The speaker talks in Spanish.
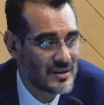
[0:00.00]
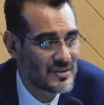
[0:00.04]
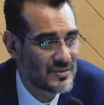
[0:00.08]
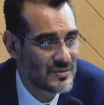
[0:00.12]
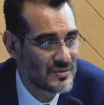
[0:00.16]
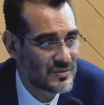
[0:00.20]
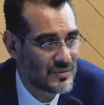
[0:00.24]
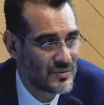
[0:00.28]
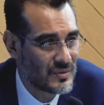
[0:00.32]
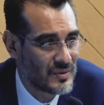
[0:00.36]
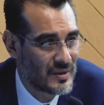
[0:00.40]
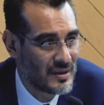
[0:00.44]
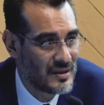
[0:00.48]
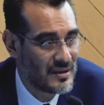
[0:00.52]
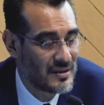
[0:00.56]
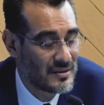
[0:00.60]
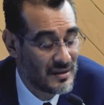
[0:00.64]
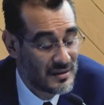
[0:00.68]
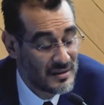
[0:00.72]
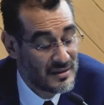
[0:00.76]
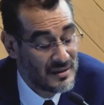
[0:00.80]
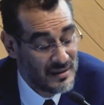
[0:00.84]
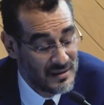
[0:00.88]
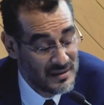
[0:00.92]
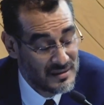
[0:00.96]
esos,
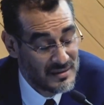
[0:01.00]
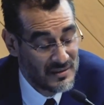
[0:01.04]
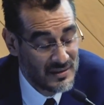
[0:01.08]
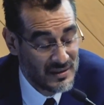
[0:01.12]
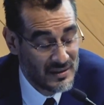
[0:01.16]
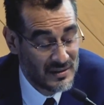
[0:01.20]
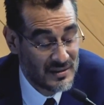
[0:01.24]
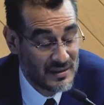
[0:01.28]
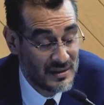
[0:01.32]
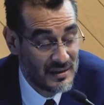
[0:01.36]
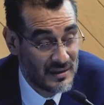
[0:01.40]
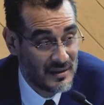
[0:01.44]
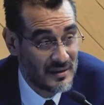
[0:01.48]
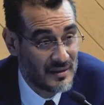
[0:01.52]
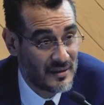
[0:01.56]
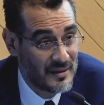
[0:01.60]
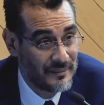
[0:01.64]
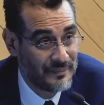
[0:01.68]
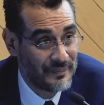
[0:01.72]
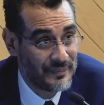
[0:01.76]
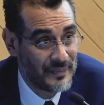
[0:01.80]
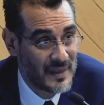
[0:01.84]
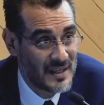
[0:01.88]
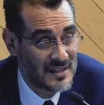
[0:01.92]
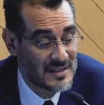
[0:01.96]
e, e,
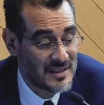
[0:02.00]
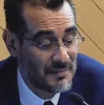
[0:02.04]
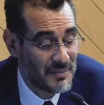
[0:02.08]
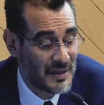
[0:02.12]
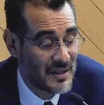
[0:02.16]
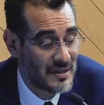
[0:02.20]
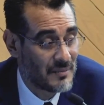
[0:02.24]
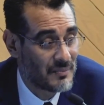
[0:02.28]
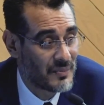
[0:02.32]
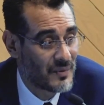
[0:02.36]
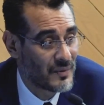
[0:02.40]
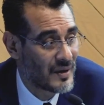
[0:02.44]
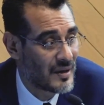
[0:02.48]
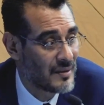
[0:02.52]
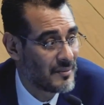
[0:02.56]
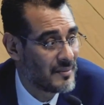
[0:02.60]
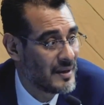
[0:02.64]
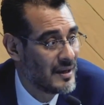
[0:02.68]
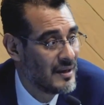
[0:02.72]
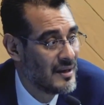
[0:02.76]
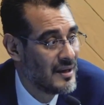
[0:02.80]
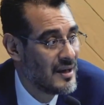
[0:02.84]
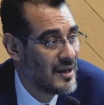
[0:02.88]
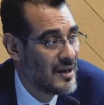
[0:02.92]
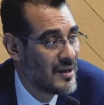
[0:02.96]
ese, plan y
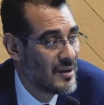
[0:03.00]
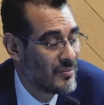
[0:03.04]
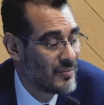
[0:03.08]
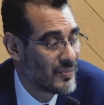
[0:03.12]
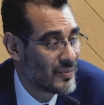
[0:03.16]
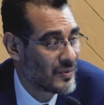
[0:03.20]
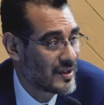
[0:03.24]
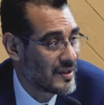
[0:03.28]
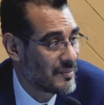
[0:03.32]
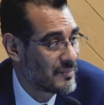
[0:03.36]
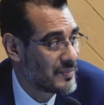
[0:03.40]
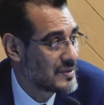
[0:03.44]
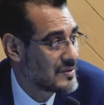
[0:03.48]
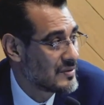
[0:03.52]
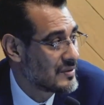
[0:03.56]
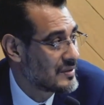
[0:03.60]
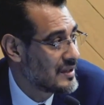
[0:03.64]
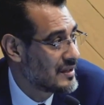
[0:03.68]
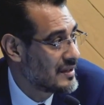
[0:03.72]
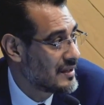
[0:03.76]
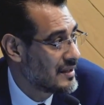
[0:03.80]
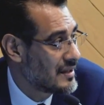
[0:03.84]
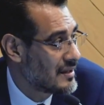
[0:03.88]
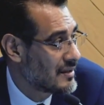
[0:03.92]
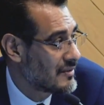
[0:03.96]
programa, porque pues no
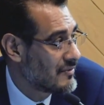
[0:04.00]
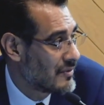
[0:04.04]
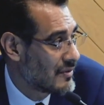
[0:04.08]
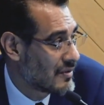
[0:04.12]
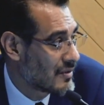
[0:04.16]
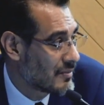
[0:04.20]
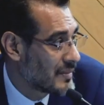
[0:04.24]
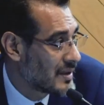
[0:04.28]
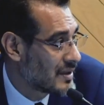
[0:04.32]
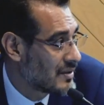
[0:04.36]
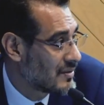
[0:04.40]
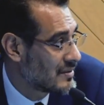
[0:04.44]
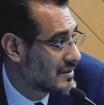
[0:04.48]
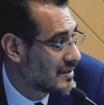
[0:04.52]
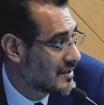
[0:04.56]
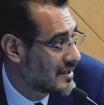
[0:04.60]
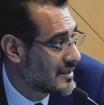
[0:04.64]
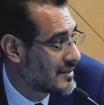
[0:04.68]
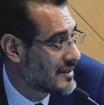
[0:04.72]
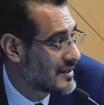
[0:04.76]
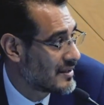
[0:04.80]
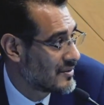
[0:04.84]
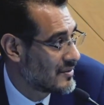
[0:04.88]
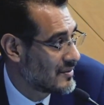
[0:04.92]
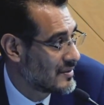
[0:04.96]
tenía forma, no
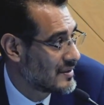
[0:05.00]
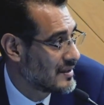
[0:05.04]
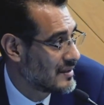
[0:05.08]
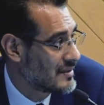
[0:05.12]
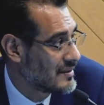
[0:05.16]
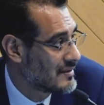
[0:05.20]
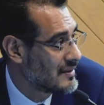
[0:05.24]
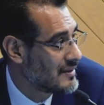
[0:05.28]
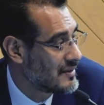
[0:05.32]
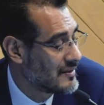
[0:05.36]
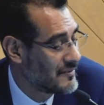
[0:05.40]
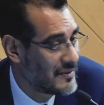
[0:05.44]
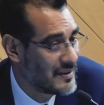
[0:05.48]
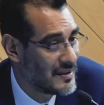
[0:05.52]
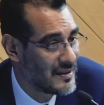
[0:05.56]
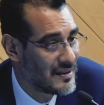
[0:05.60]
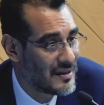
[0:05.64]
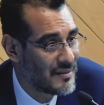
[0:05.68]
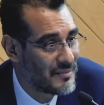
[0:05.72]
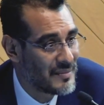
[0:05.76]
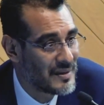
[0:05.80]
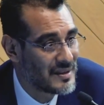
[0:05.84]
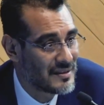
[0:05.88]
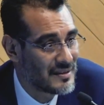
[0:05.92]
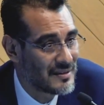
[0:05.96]
tenía de dónde. Y
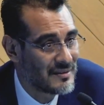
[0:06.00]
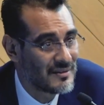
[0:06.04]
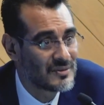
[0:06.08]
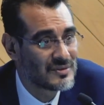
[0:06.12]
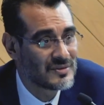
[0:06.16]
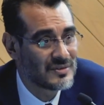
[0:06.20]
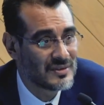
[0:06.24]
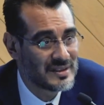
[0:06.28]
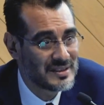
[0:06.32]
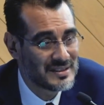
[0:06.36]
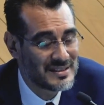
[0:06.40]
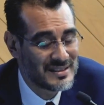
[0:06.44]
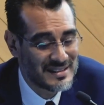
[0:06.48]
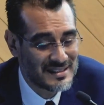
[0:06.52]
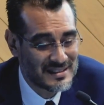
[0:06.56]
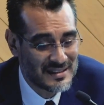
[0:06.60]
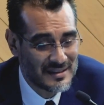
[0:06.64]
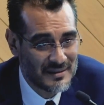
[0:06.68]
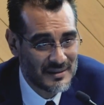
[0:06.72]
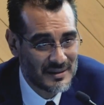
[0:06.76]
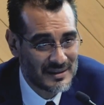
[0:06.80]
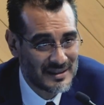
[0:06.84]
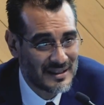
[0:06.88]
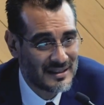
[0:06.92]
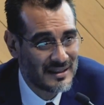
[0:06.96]
finalmente no sé si
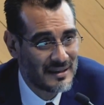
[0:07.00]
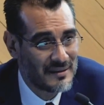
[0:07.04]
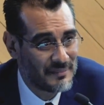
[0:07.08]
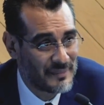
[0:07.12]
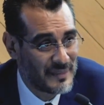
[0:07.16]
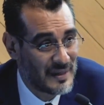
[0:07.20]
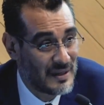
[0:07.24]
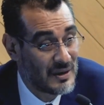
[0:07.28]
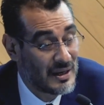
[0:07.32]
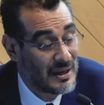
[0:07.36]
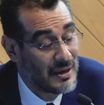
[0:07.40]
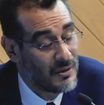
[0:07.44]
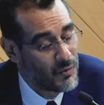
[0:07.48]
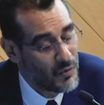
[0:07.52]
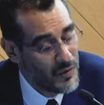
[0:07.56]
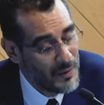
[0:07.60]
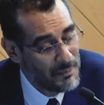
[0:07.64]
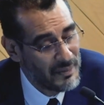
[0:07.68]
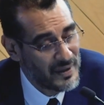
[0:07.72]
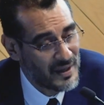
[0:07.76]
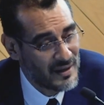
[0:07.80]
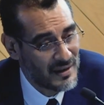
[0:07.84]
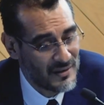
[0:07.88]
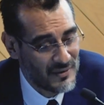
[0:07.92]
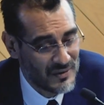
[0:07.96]
estaban tan
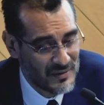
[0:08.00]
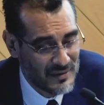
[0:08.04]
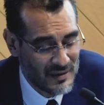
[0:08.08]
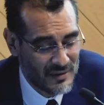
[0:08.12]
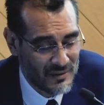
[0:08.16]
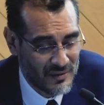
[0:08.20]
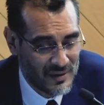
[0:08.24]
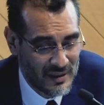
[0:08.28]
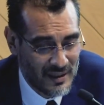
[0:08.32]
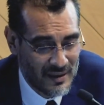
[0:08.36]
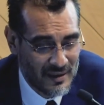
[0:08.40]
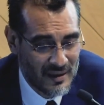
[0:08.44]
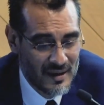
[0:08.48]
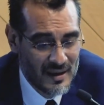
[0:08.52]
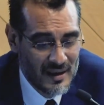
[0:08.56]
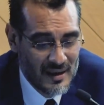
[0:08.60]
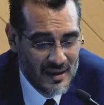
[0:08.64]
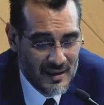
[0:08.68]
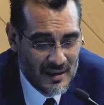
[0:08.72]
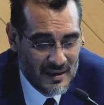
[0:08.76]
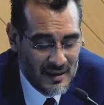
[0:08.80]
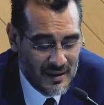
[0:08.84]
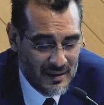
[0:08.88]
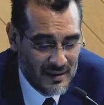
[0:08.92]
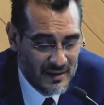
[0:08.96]
apegados a lo que
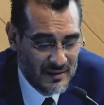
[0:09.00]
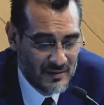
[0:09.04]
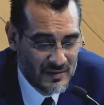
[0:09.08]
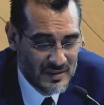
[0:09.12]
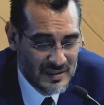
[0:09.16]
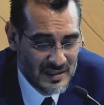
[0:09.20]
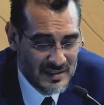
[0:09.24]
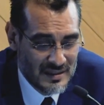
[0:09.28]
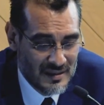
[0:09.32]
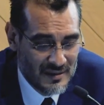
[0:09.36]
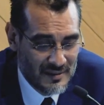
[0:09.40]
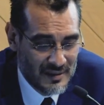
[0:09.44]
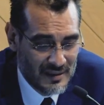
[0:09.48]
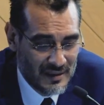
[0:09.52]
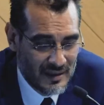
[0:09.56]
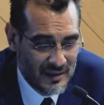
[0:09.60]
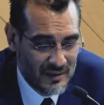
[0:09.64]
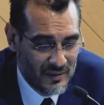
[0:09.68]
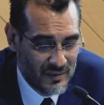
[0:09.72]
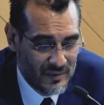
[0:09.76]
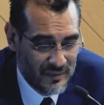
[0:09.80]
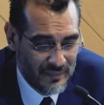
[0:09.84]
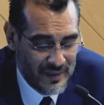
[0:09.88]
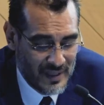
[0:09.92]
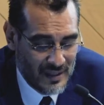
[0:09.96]
eh, nos estaban
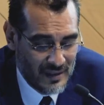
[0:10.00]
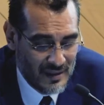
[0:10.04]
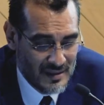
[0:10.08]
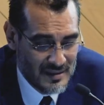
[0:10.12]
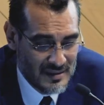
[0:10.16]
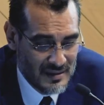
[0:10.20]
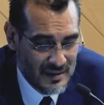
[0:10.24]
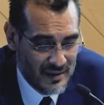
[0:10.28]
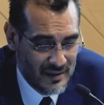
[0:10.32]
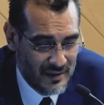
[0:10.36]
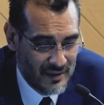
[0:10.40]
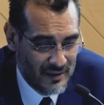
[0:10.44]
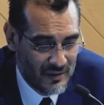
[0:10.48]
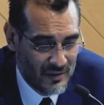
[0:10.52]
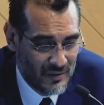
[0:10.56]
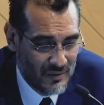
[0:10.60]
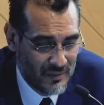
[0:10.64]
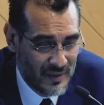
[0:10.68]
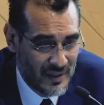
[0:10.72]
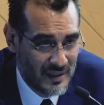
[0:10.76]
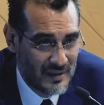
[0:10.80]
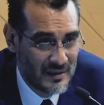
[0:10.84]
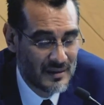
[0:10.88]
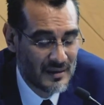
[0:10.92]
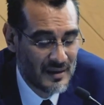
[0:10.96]
dando en esta
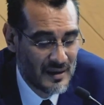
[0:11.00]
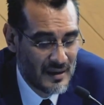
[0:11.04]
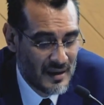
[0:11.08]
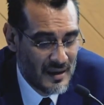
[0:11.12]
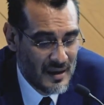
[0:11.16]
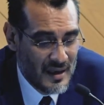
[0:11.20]
encomienda.